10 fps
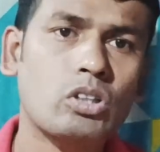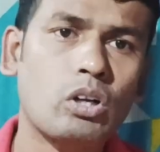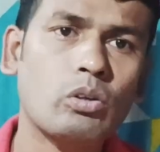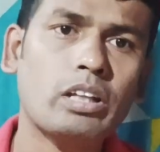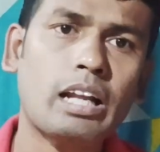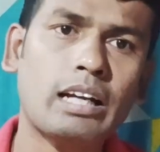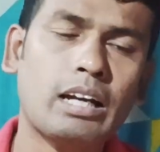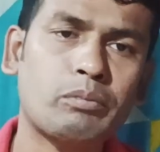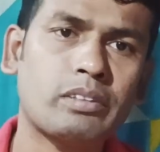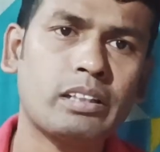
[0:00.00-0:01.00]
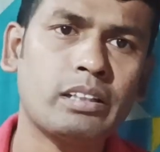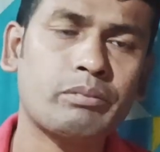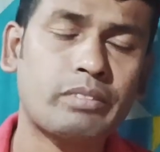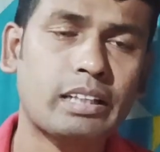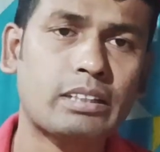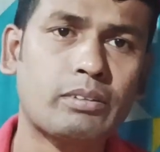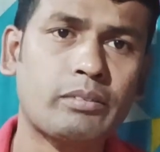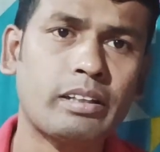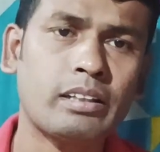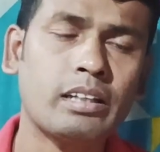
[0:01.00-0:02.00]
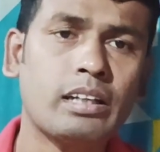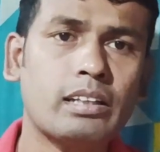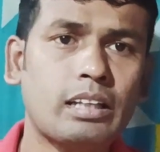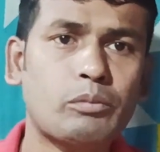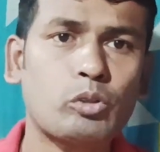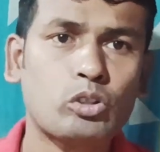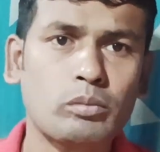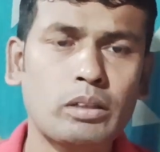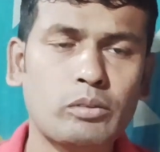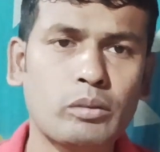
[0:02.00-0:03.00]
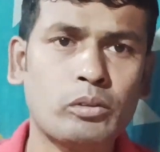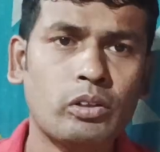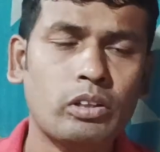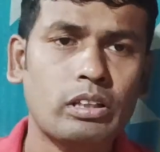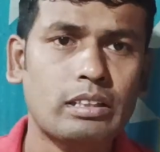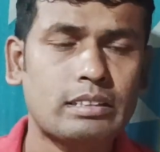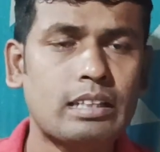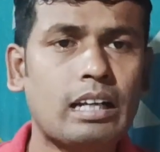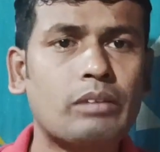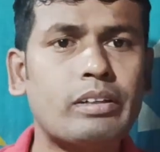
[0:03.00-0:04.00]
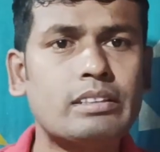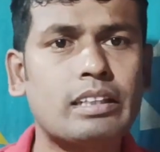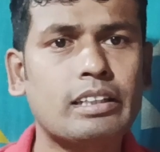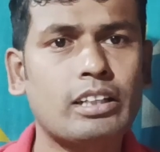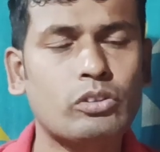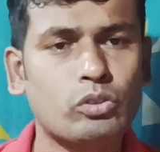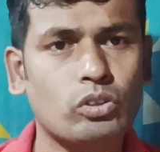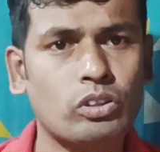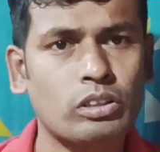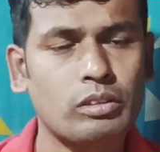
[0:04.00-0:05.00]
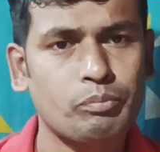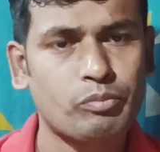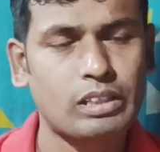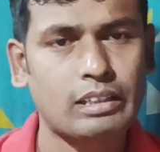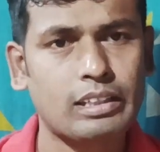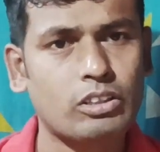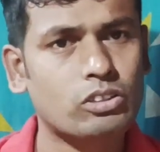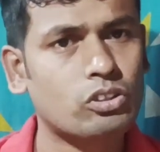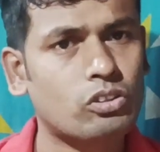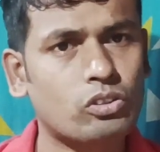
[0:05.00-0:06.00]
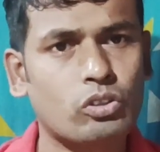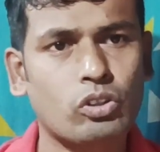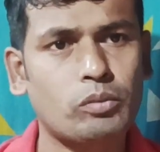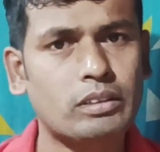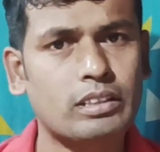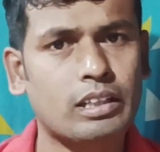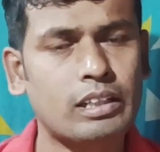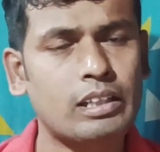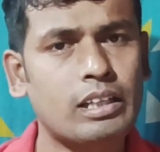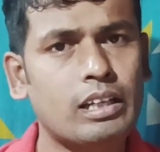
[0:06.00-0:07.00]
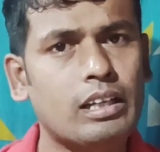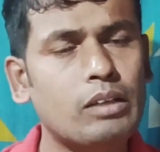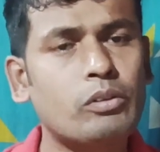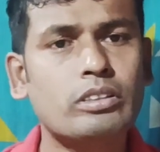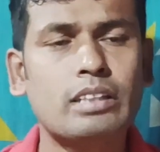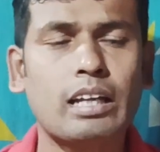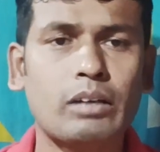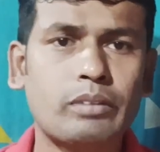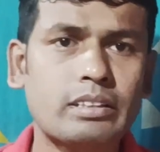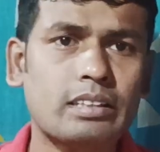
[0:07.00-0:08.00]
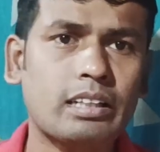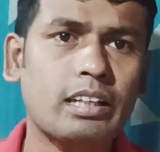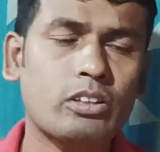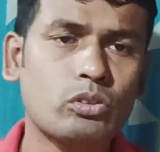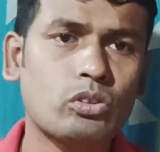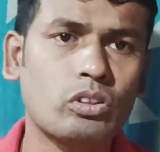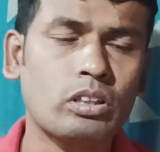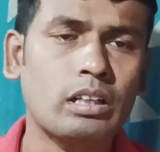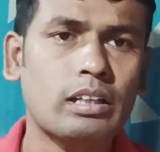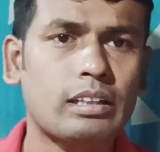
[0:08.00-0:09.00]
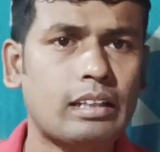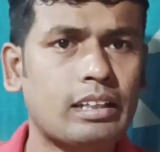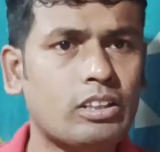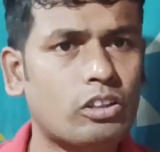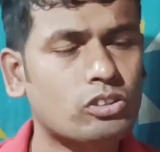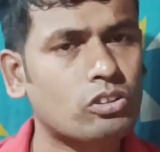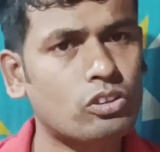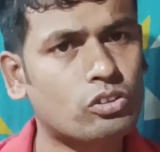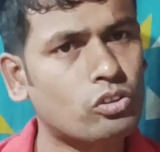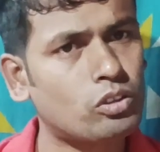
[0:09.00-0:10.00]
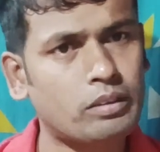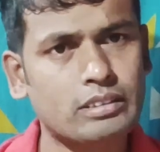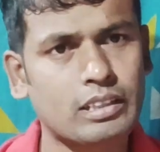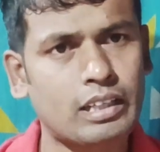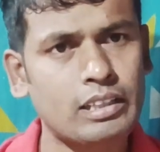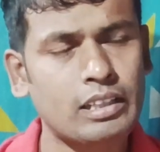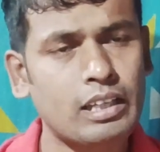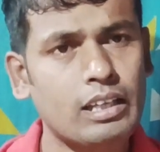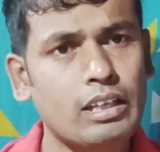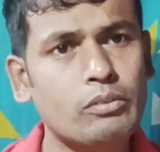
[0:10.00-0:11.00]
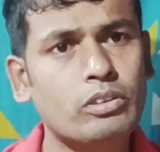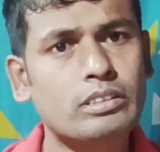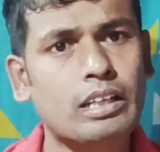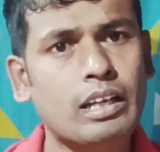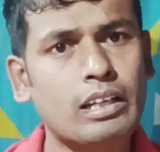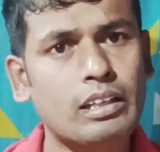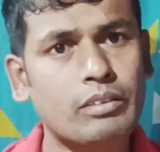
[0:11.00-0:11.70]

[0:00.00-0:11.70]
সকলের আগে আপনি দেখতে পাবেন তাই প্রথমেই বলবো যারা আমার চ্যানেলে নতুন তাদেরকে অসংখ্য ধন্যবাদ জানাই এবং যারা আমার চ্যানেলে নতুন তাদেরকে অসংখ্য ধন্যবাদ জানাই এবং যারা